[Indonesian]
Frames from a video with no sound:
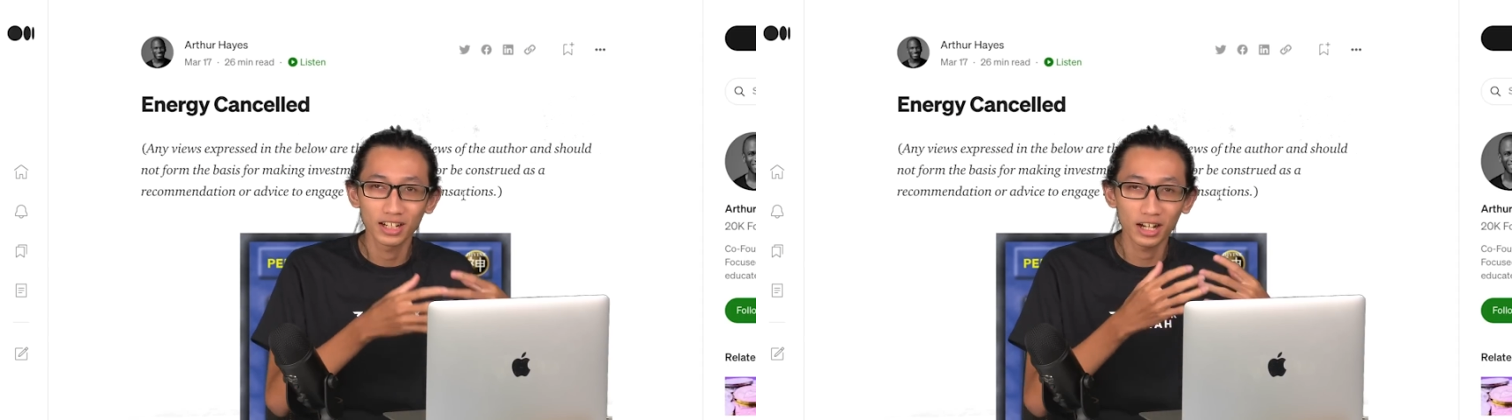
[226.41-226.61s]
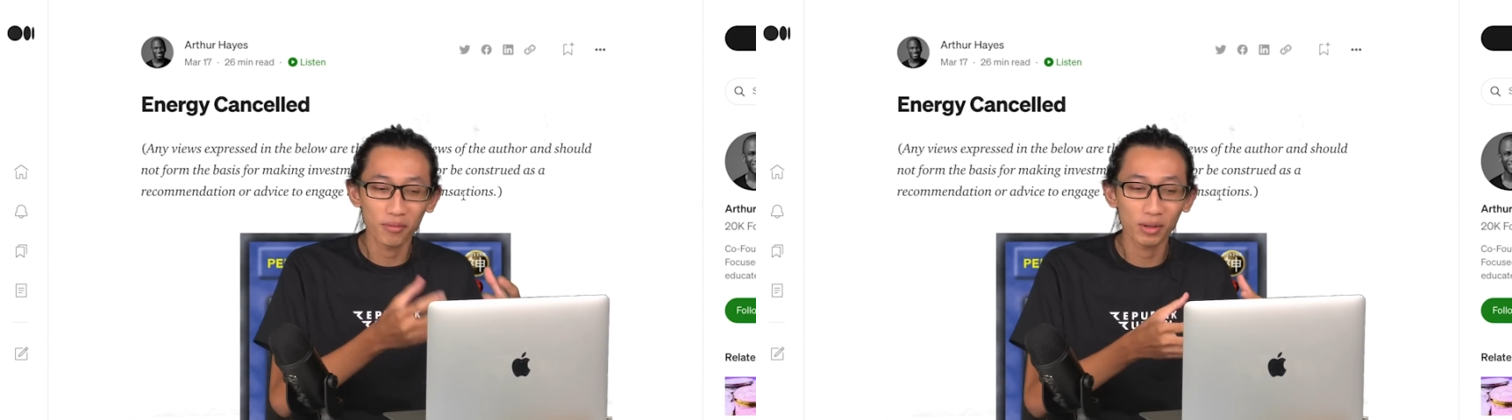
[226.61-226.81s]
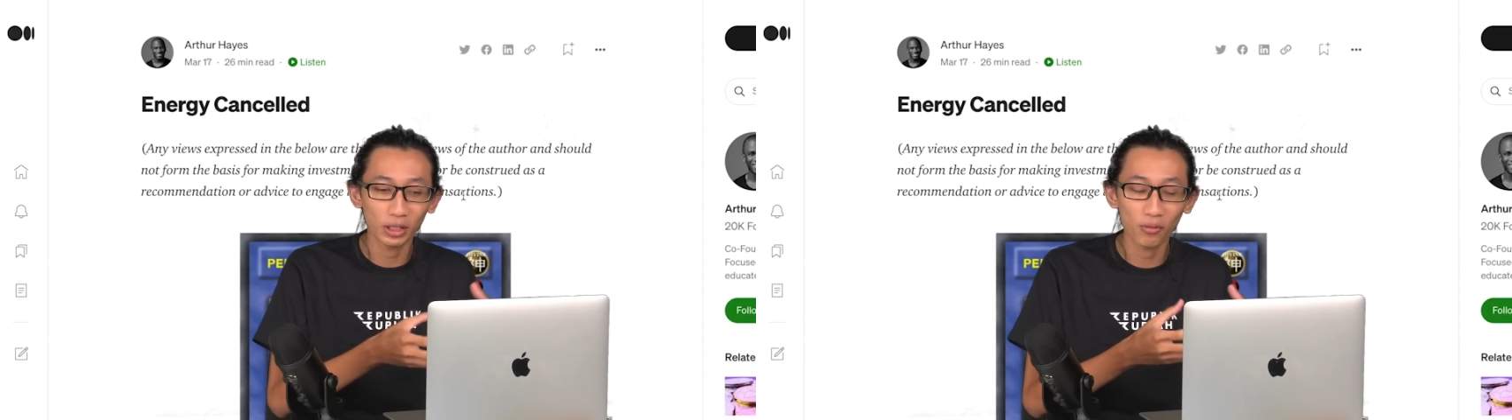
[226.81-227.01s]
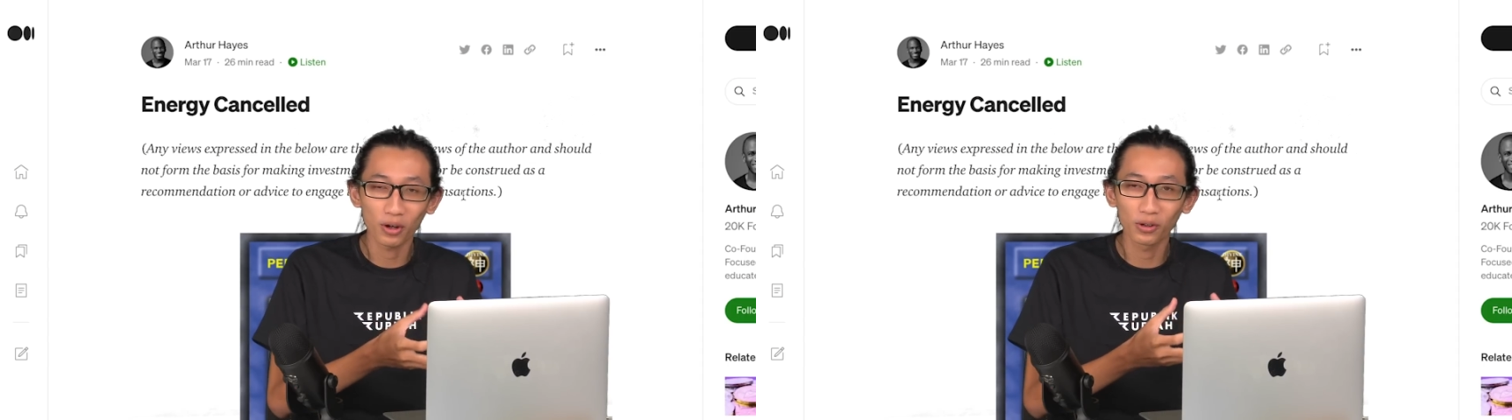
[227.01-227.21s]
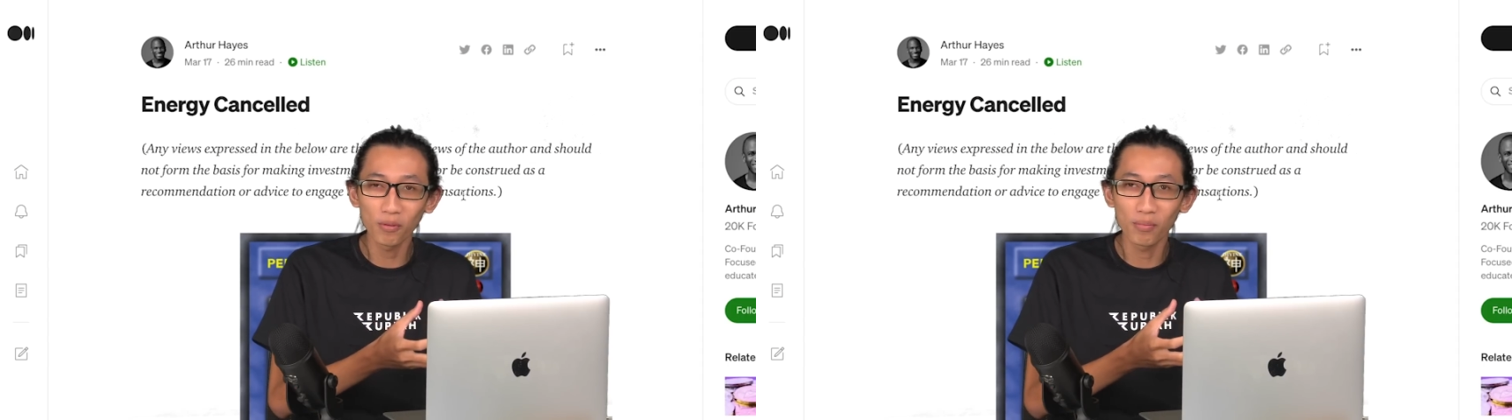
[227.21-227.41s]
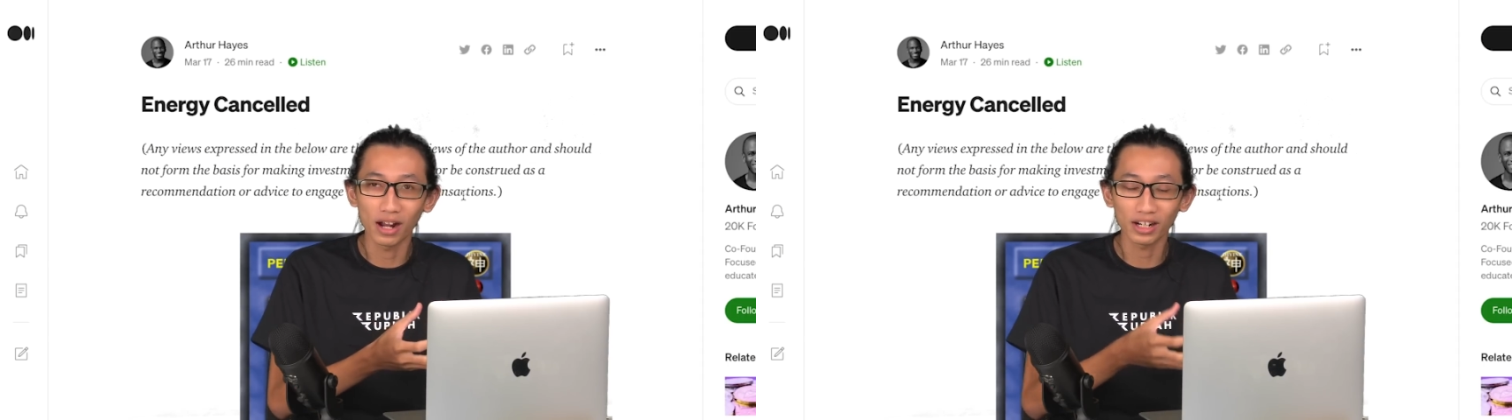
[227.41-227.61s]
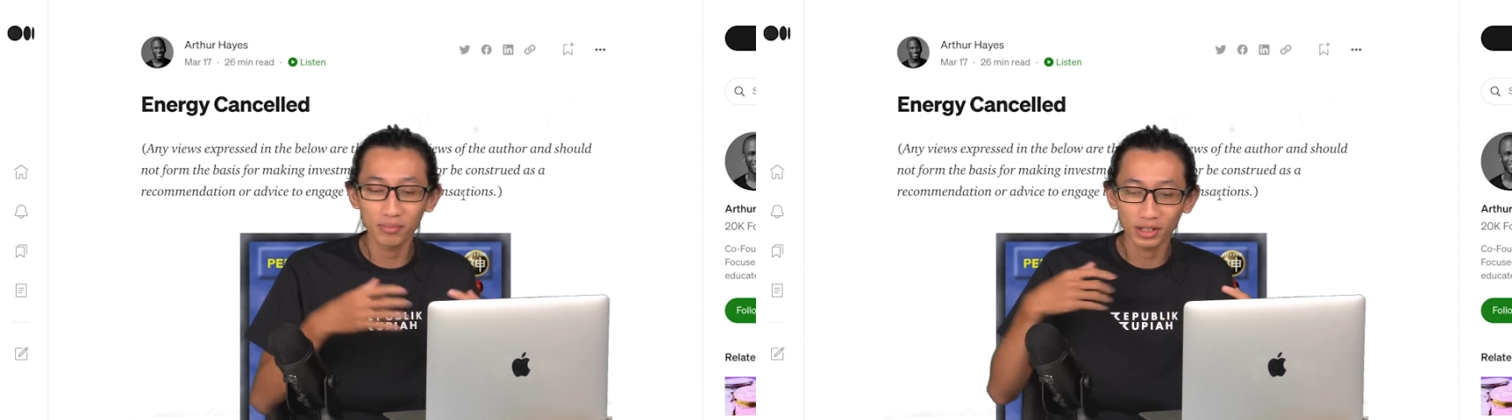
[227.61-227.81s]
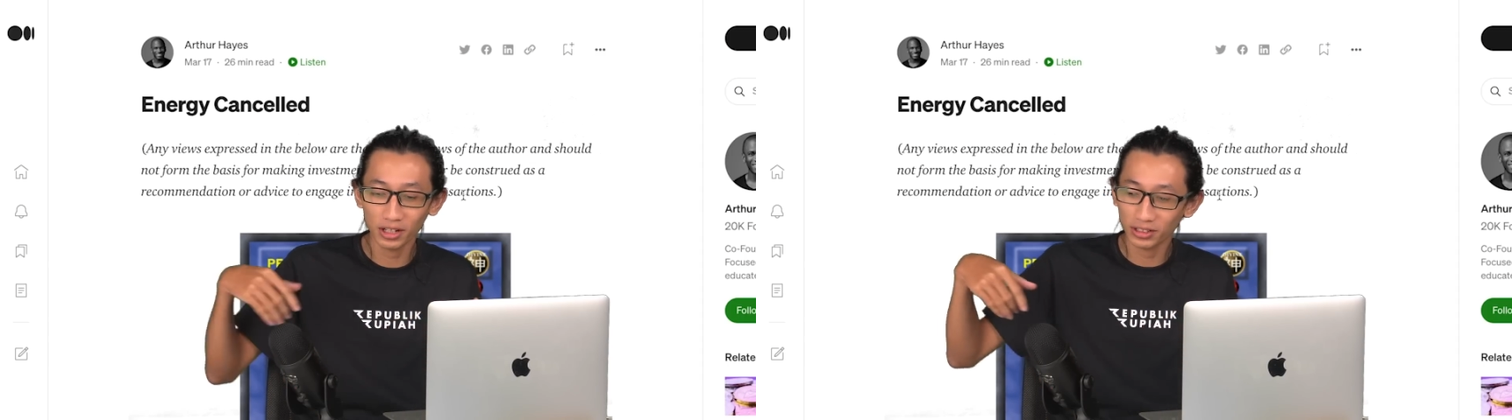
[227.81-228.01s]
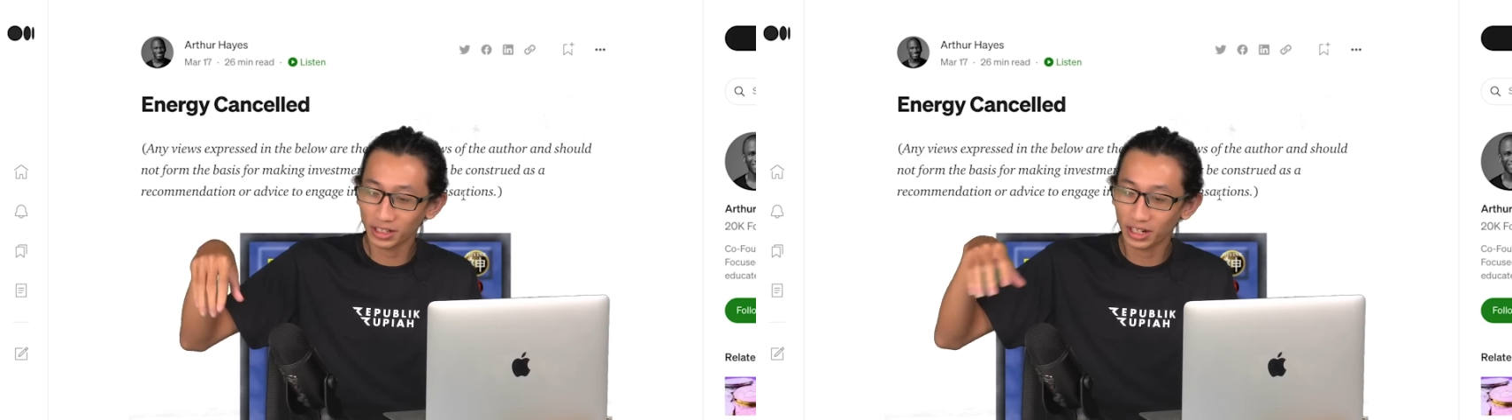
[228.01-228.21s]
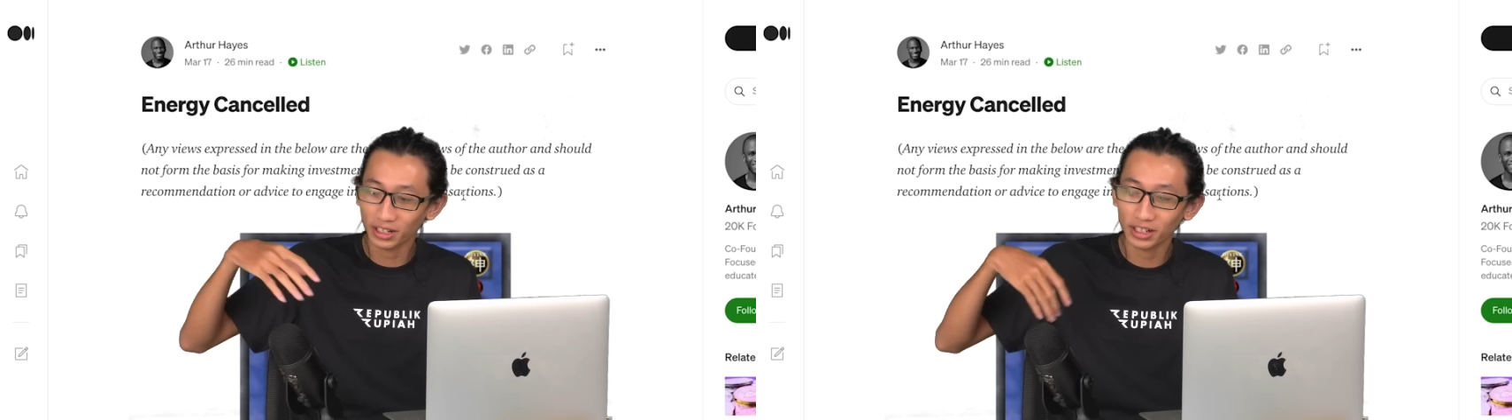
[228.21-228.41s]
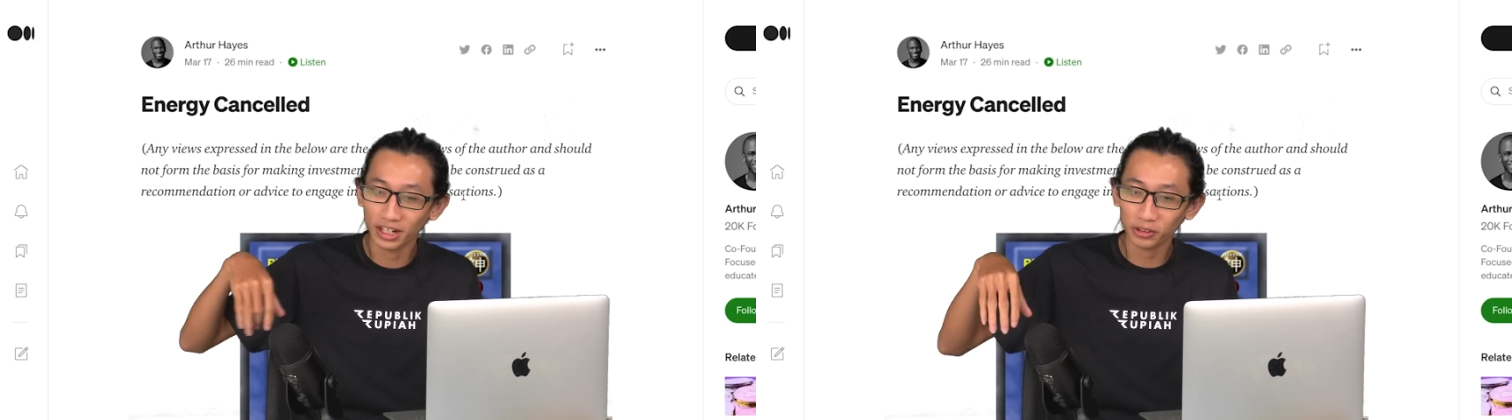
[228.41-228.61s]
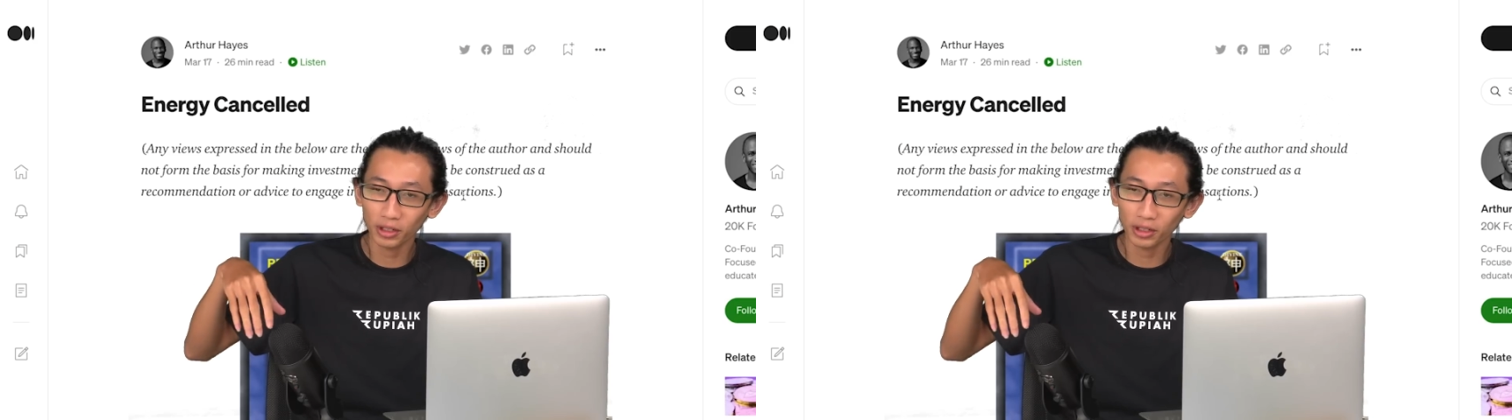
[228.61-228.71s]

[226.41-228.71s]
uh, mata uang global di mana negara-negara